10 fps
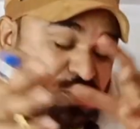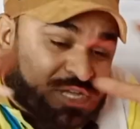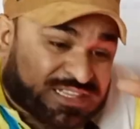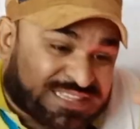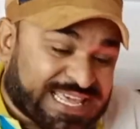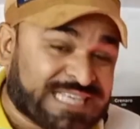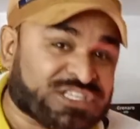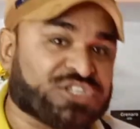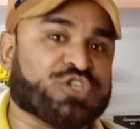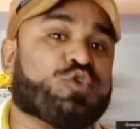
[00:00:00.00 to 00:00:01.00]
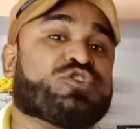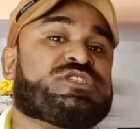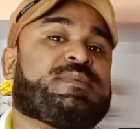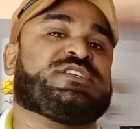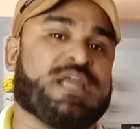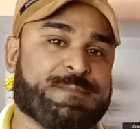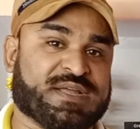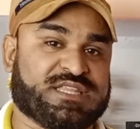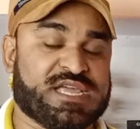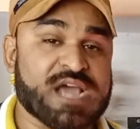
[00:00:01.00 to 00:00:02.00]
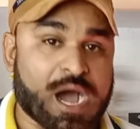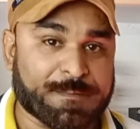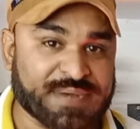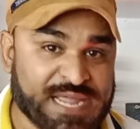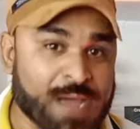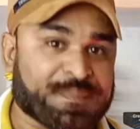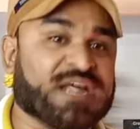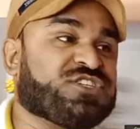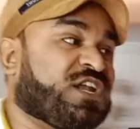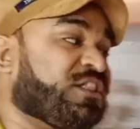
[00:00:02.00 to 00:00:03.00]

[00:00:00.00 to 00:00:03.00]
2023 की चीजों को समझ नहीं पाते हमने अपना